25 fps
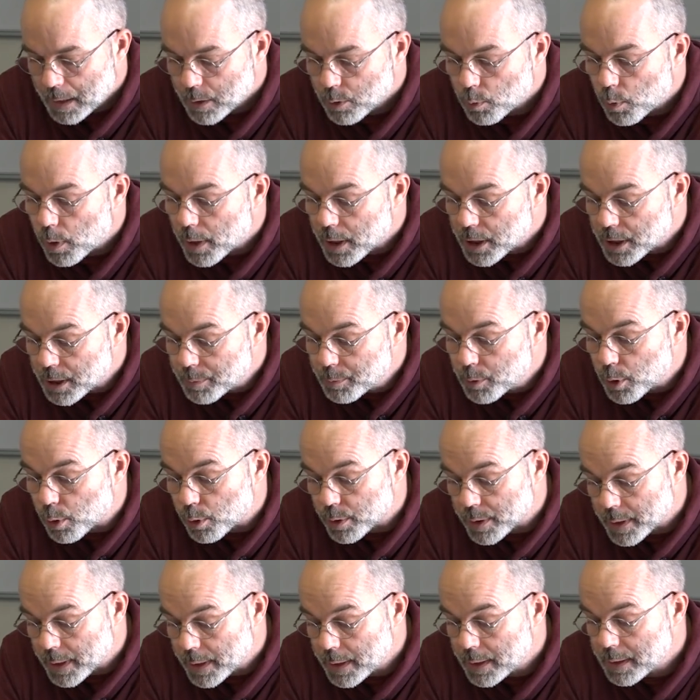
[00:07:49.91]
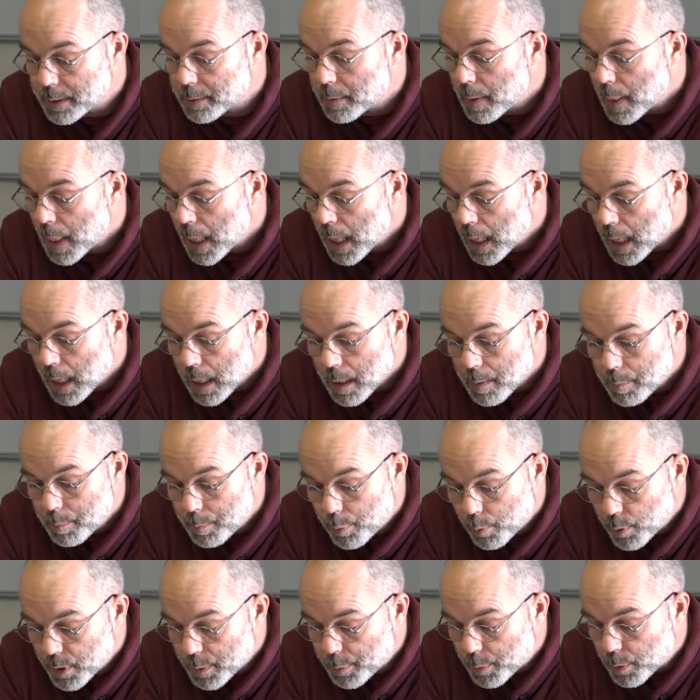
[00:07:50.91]
Trois régimes de retraite
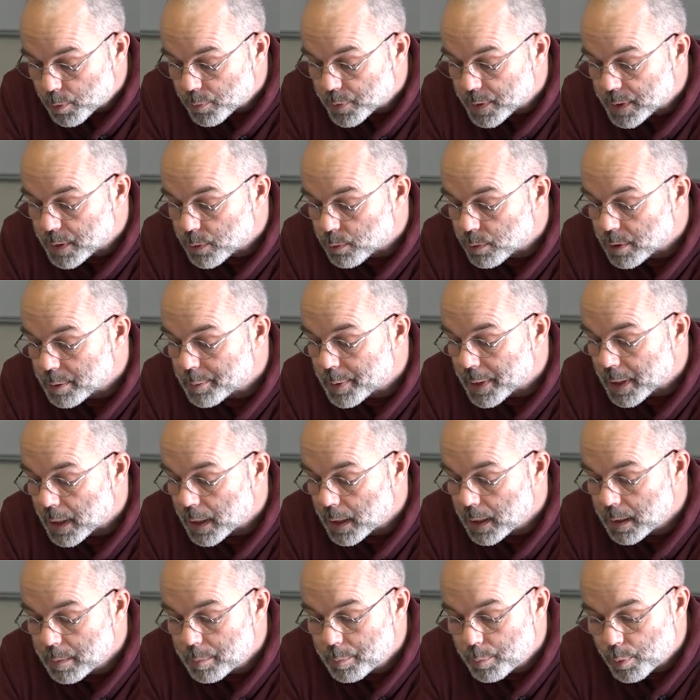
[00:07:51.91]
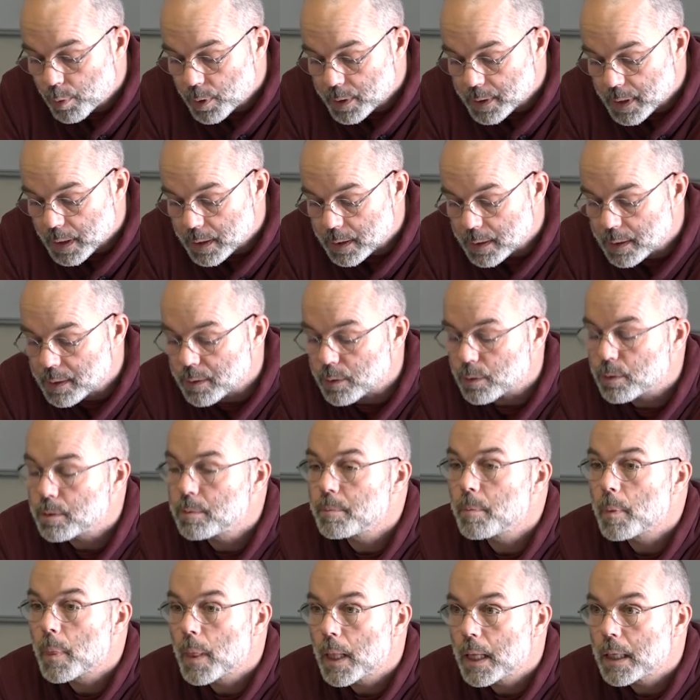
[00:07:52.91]
pour les professions libérales, pour les
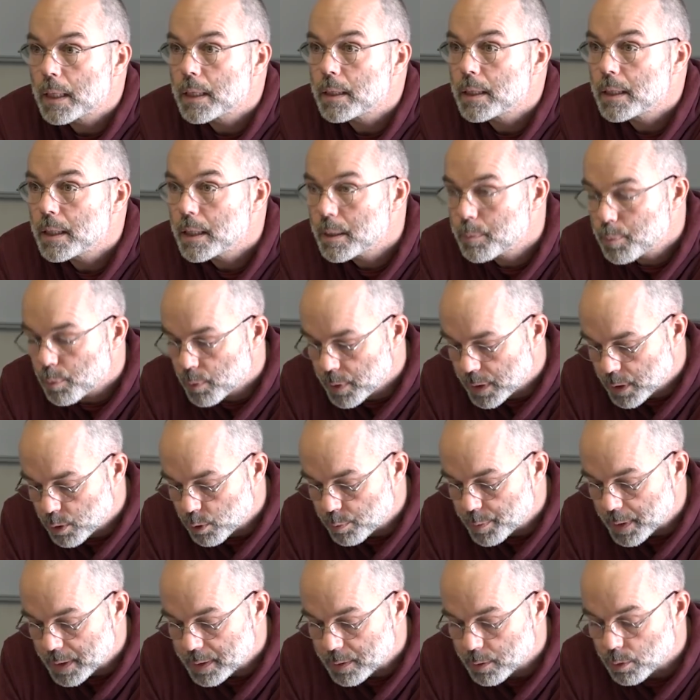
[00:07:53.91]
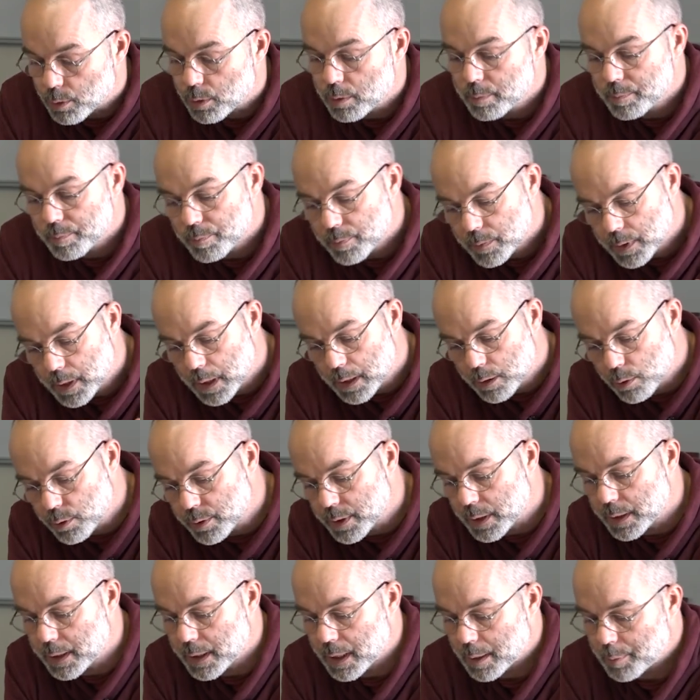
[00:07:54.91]
artisans et pour les commerçants.
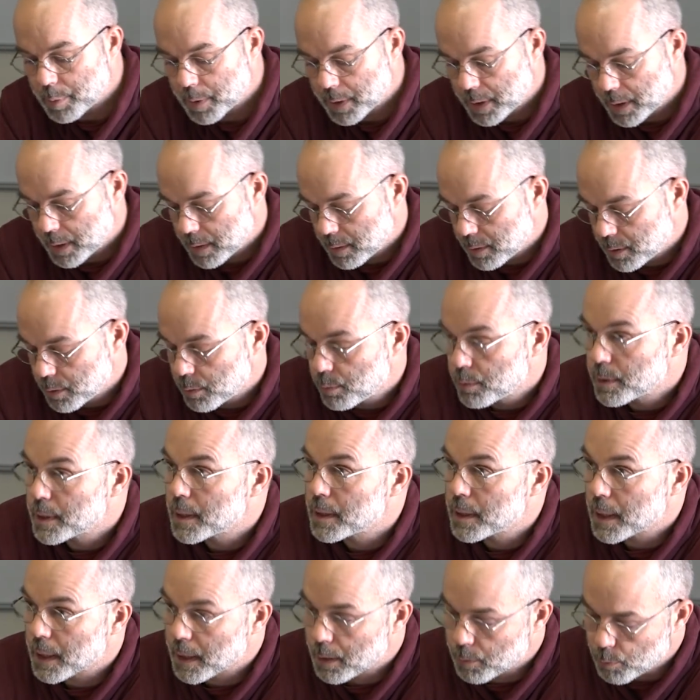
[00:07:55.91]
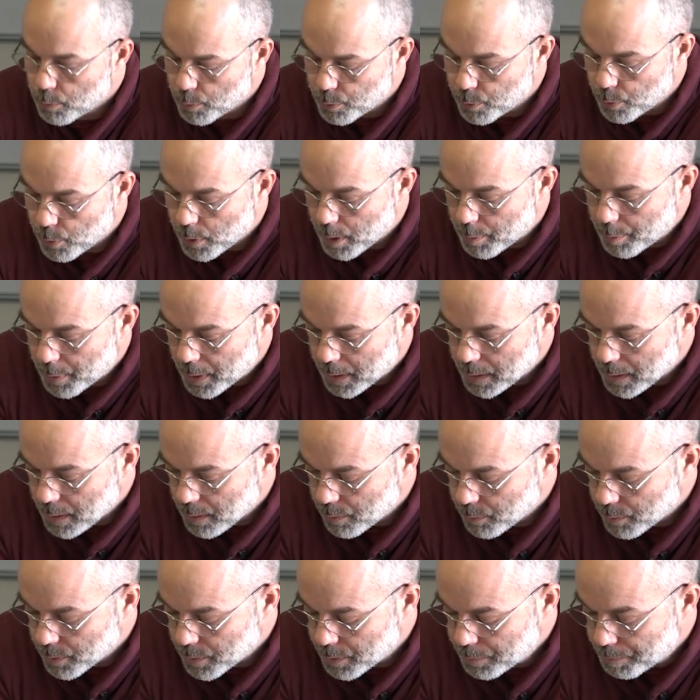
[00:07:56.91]
Quelques années après, euh, celui des agriculteurs
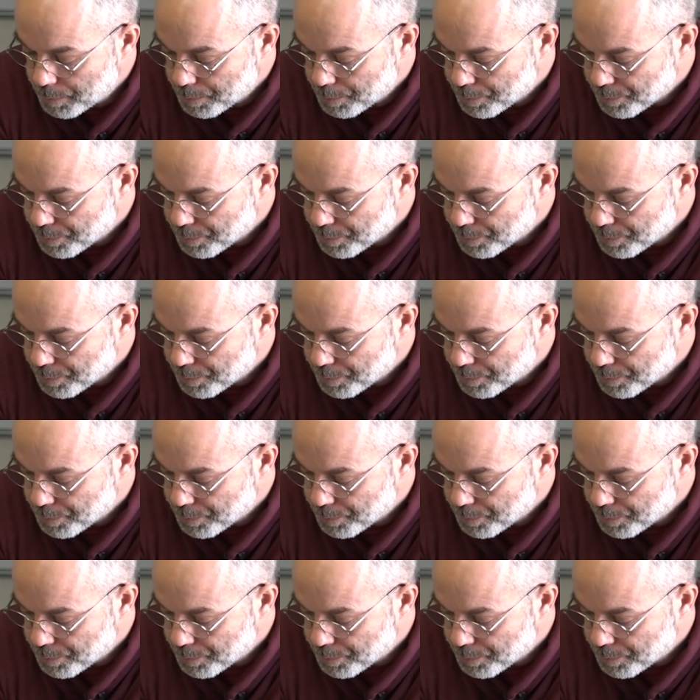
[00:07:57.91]
apparaîtra aussi.